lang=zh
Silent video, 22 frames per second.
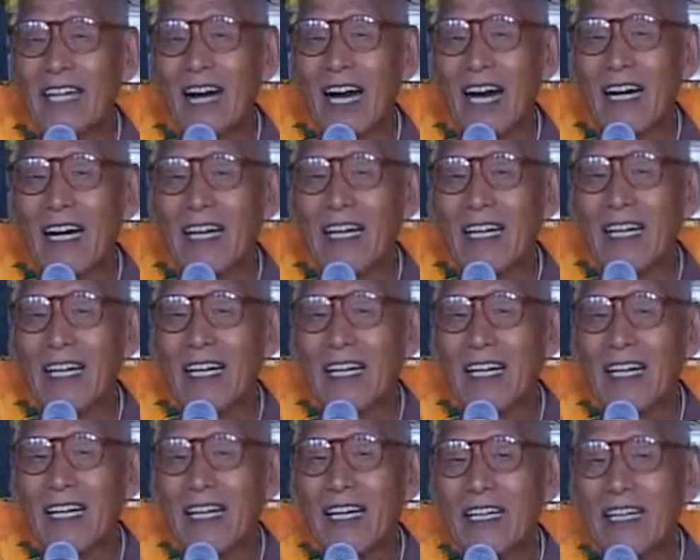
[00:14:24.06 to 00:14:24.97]
那
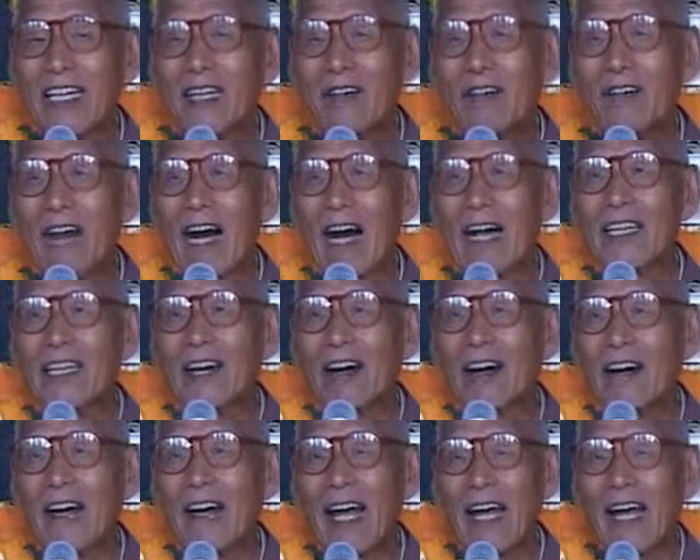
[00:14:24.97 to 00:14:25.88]
一关
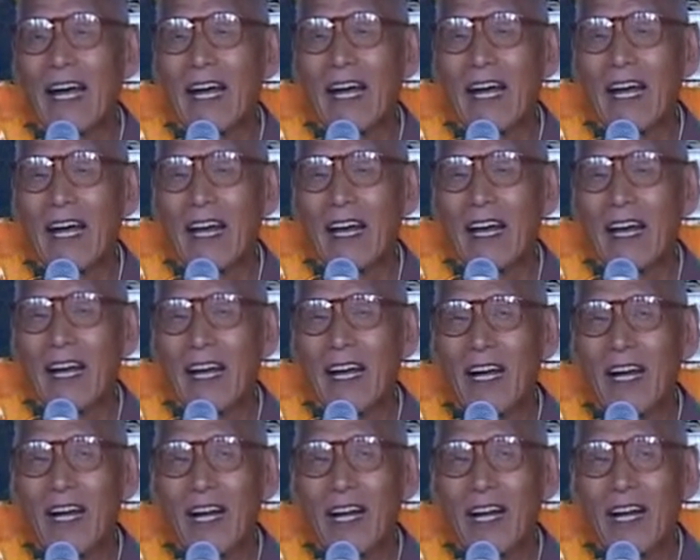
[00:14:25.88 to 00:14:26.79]
倒了，
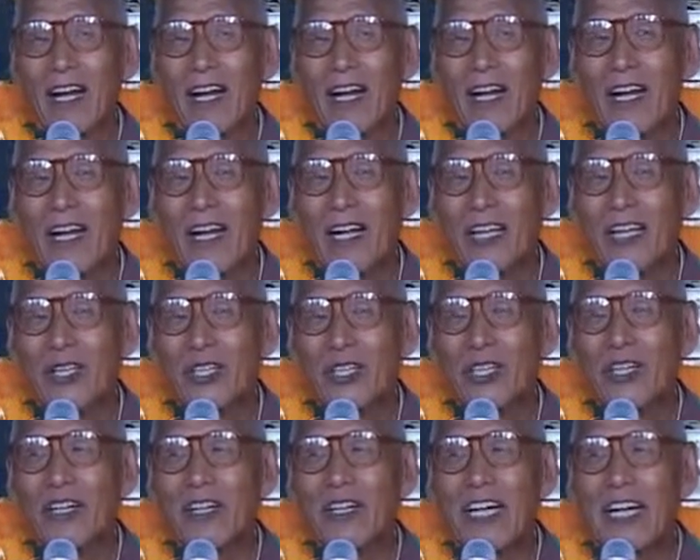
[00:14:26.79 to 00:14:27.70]
你
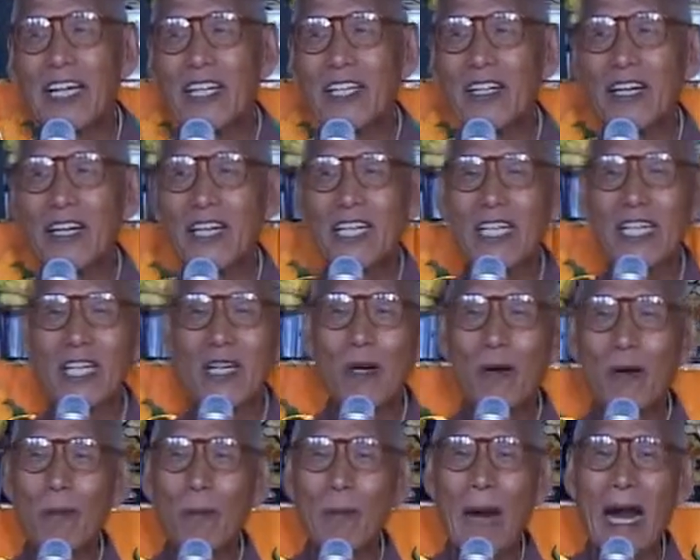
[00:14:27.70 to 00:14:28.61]
信了他教之
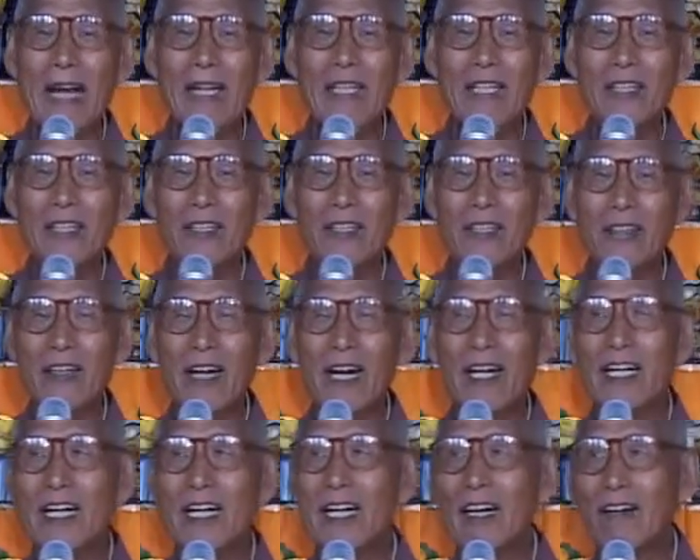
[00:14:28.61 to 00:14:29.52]
后办教就
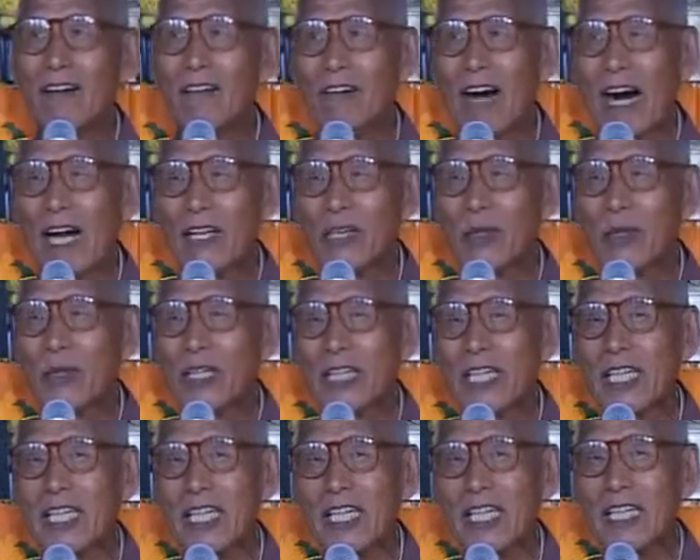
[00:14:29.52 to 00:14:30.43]
说法度
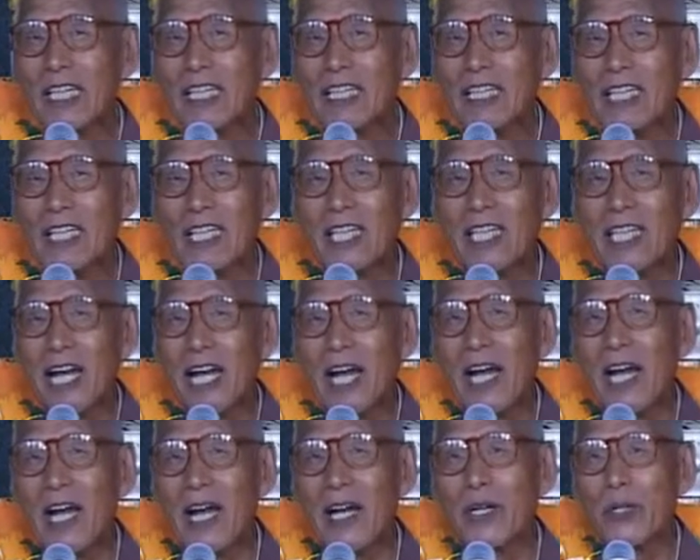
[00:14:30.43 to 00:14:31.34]
是
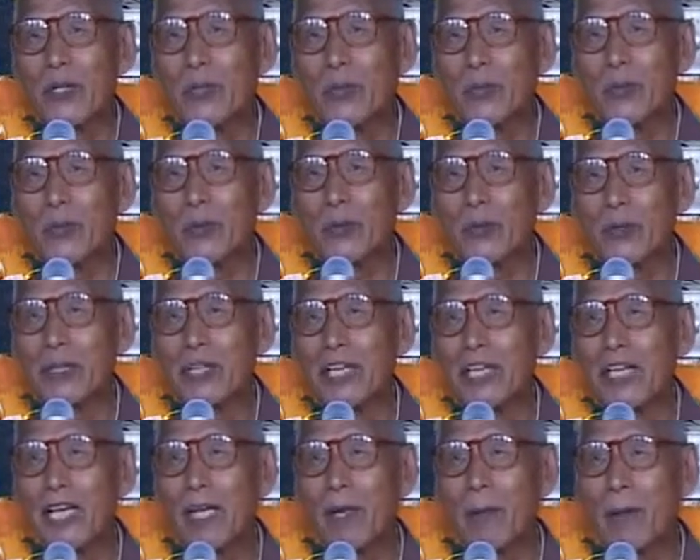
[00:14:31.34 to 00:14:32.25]
天诛
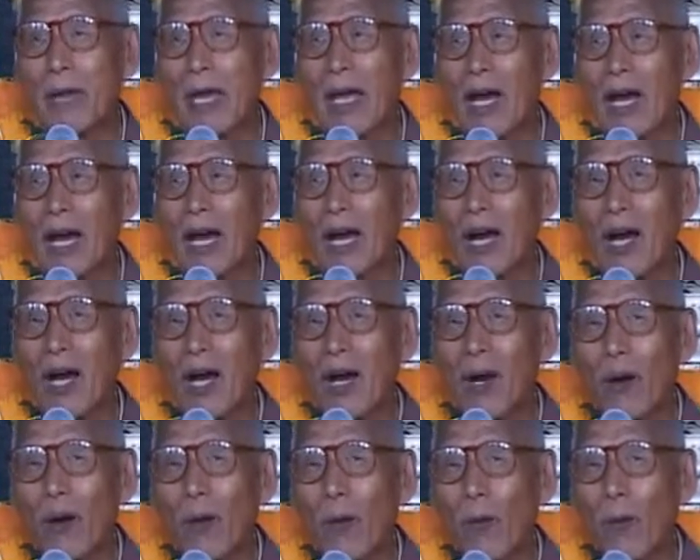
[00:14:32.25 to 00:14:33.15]
地灭，
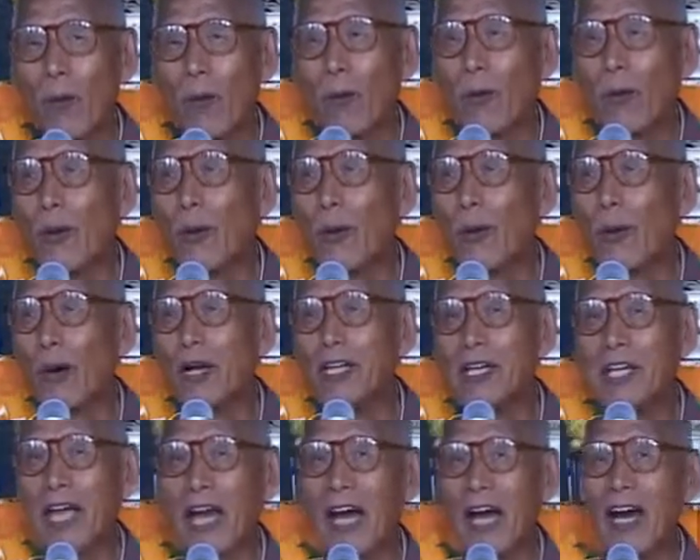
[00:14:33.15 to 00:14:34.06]
五雷
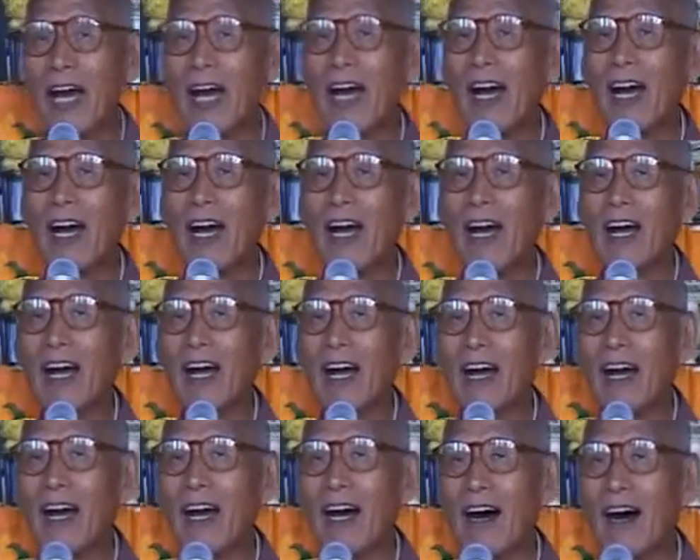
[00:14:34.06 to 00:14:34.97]
轰顶，
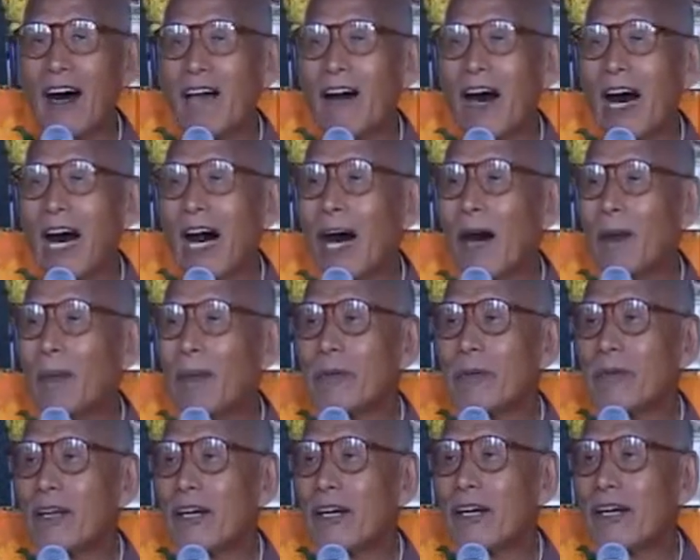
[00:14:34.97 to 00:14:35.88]
哇，
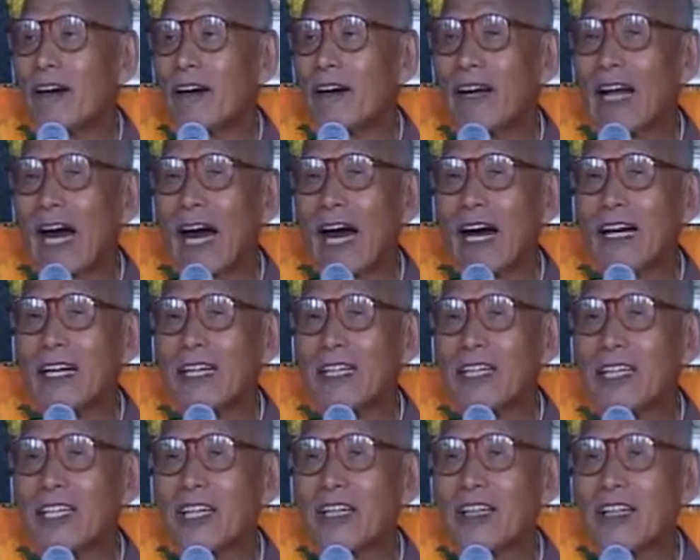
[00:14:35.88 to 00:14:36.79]
不得了了！
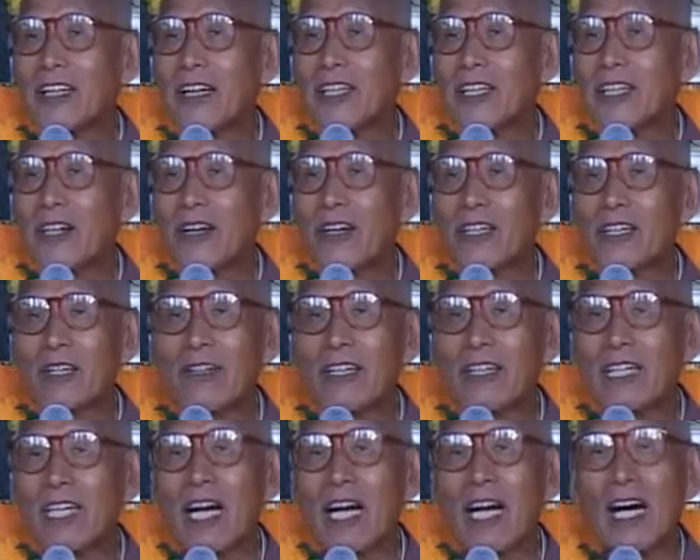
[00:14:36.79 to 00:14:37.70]
信了他教
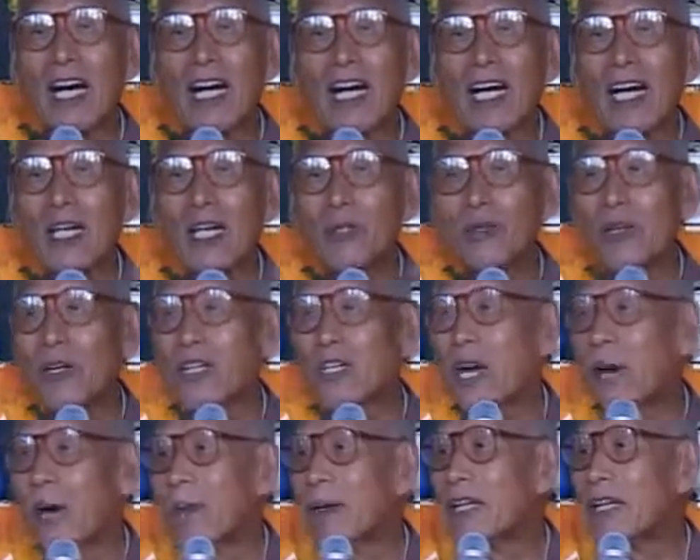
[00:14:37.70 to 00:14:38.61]
就任何
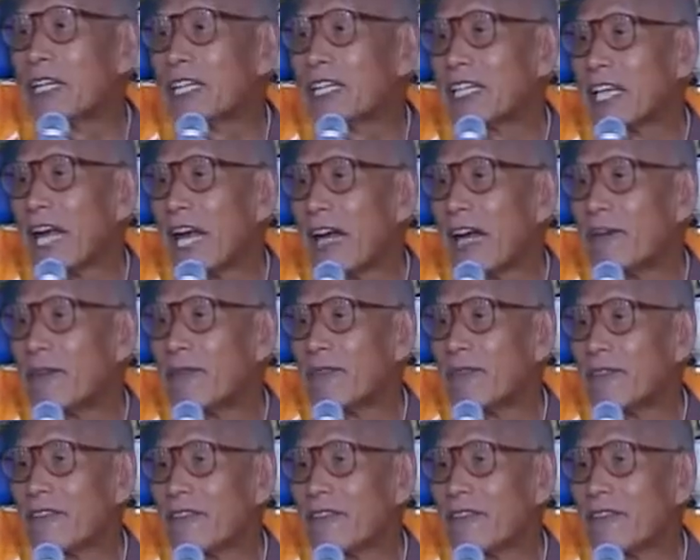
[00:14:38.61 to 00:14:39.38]
宗教不能信。